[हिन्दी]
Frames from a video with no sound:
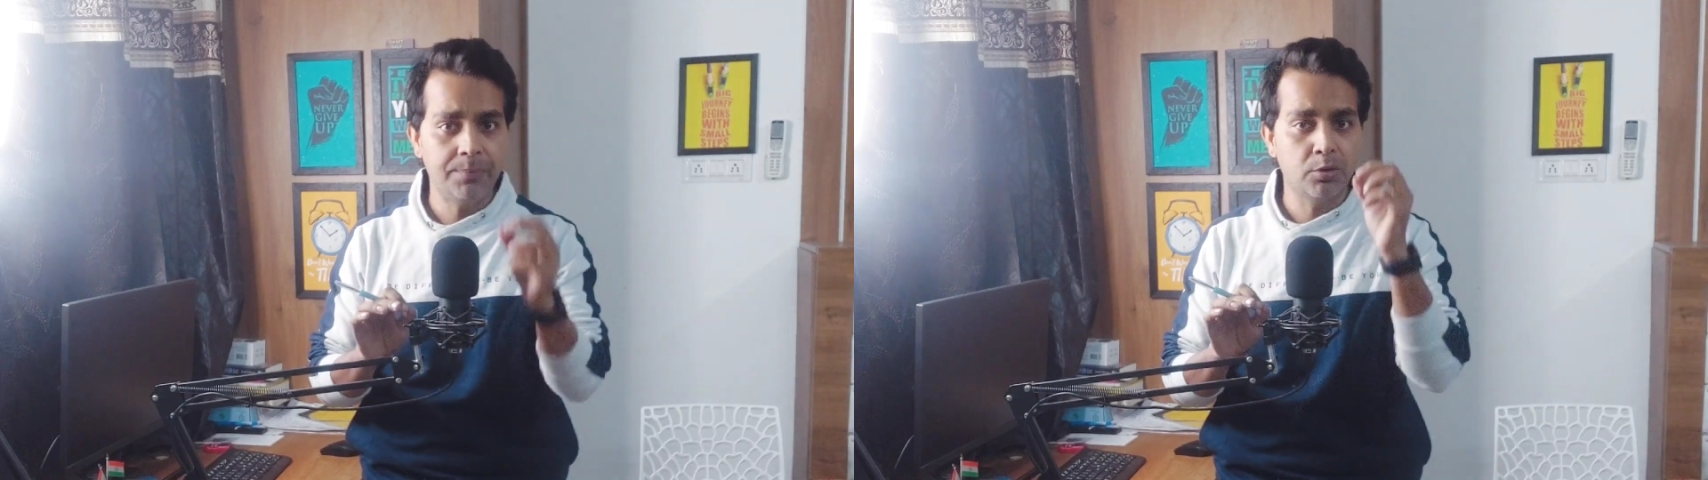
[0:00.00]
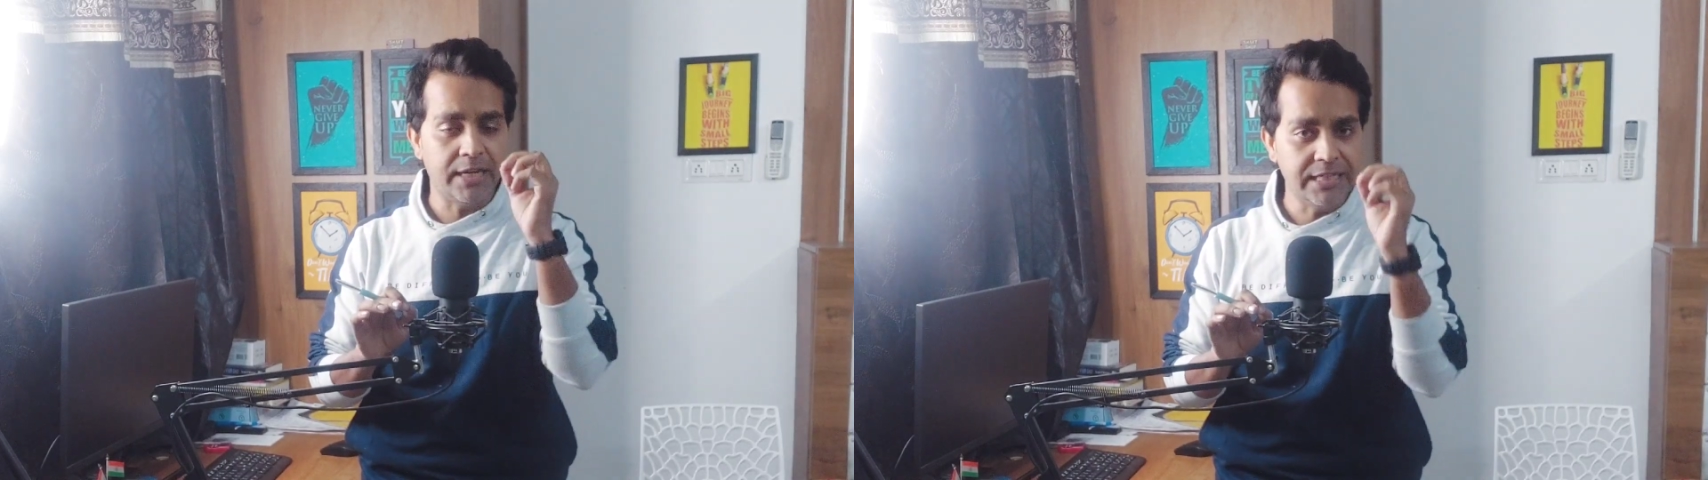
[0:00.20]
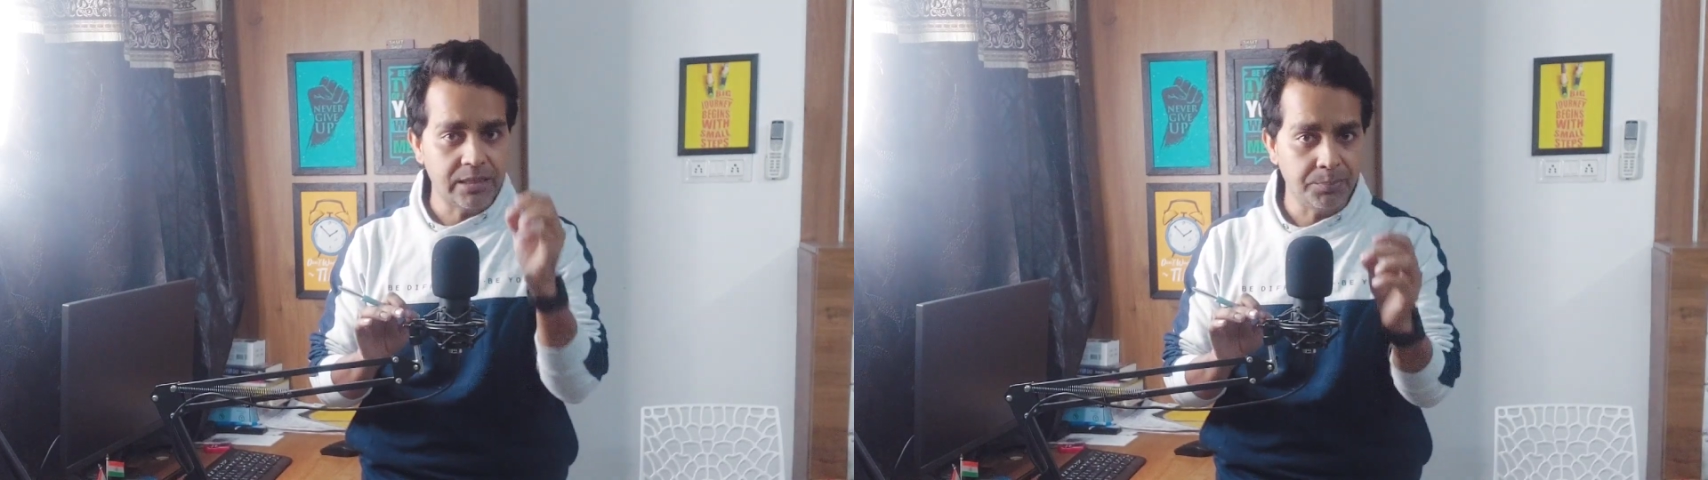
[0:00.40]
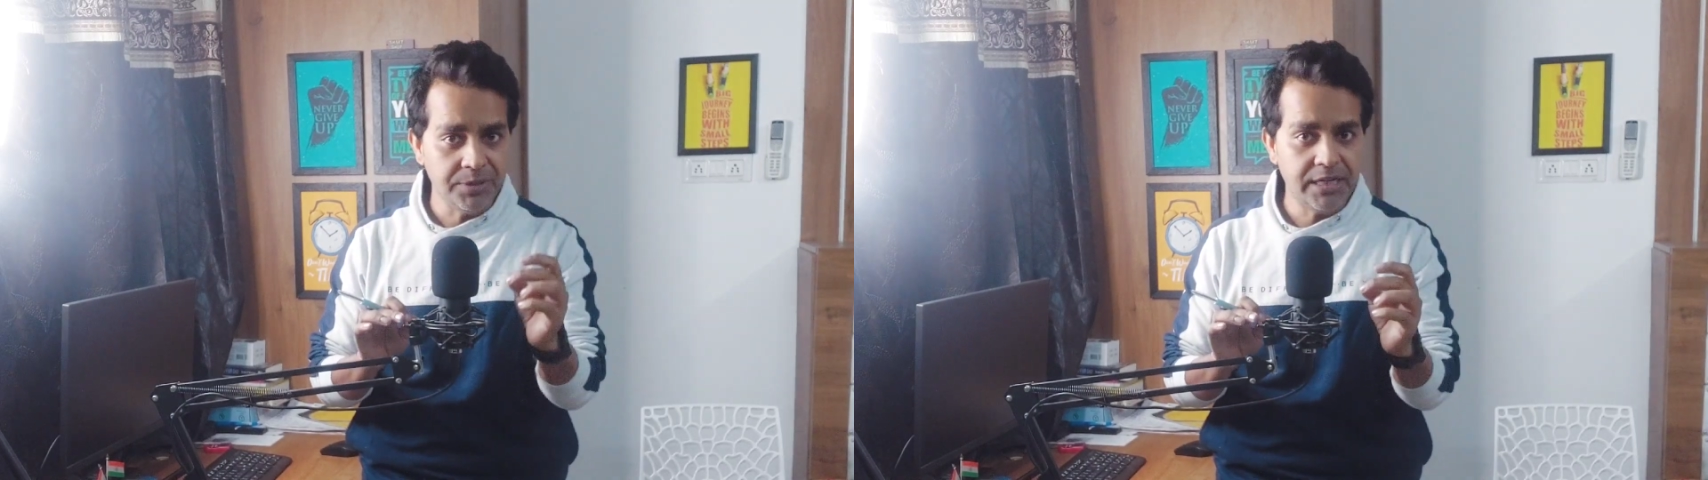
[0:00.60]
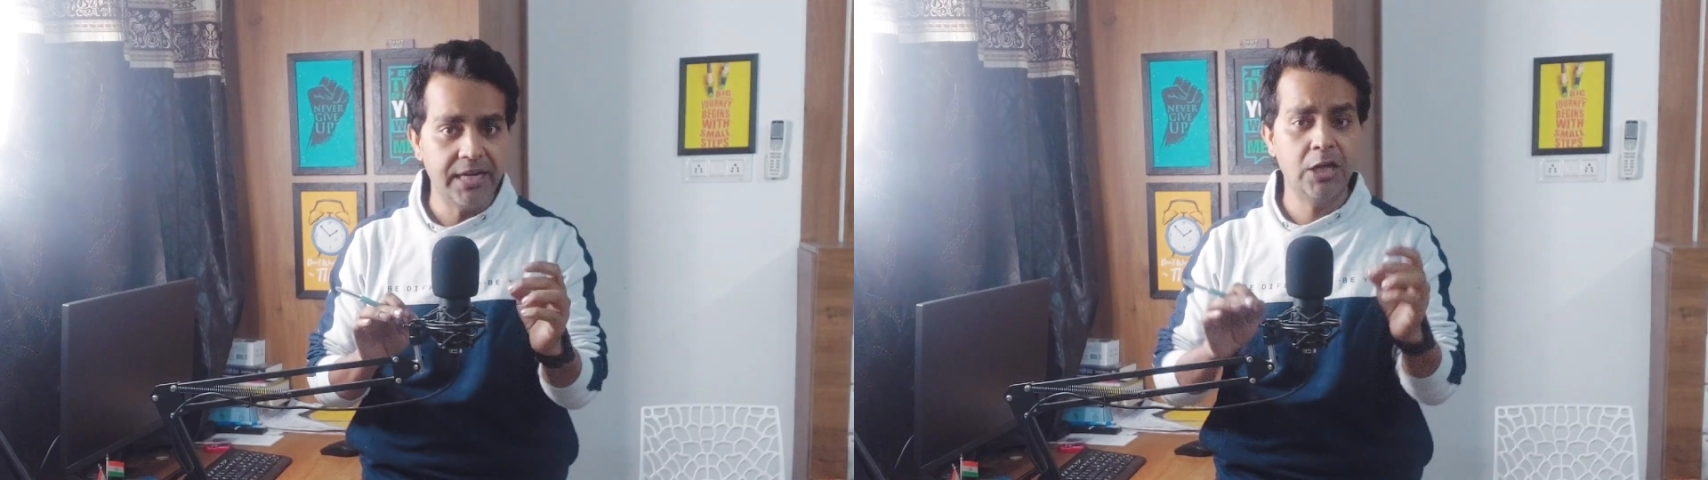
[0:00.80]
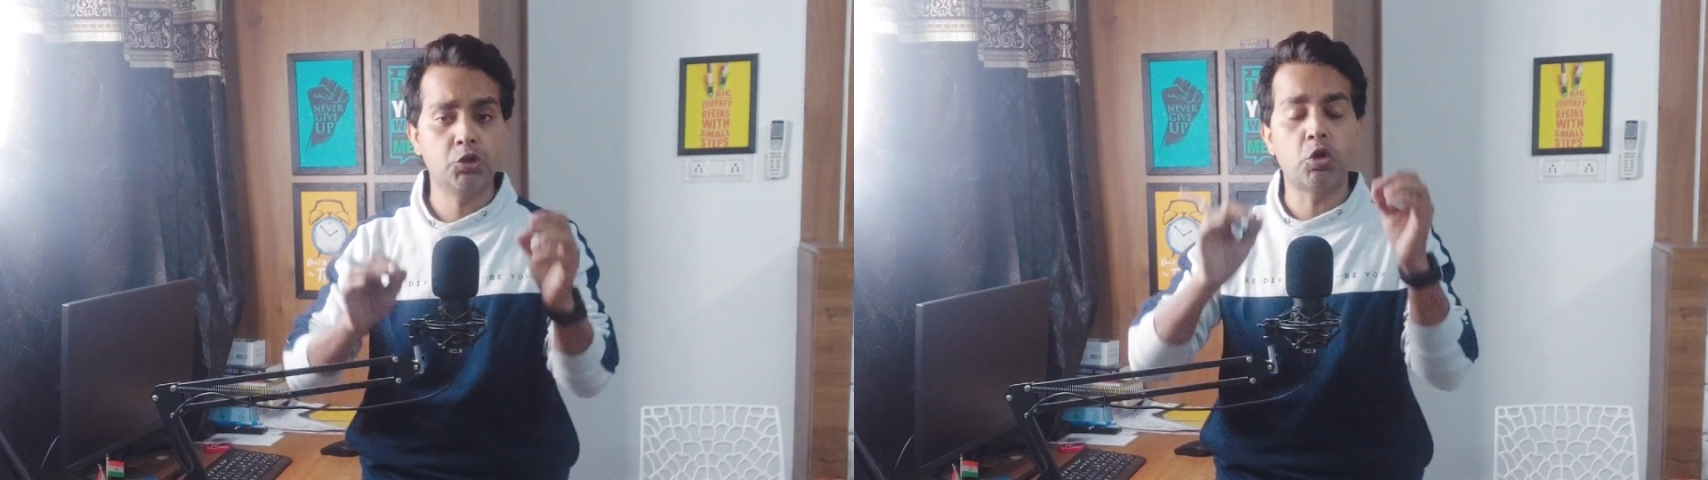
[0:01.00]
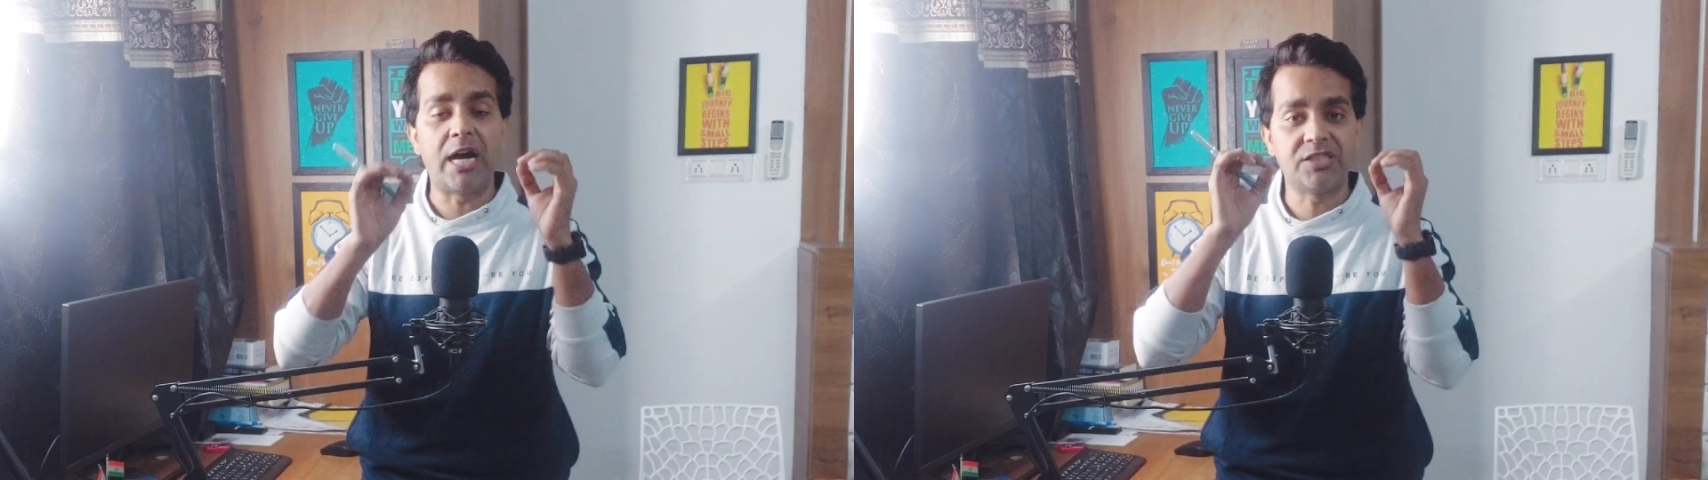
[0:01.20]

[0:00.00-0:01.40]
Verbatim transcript: पुरानी कंपनियां हैं जो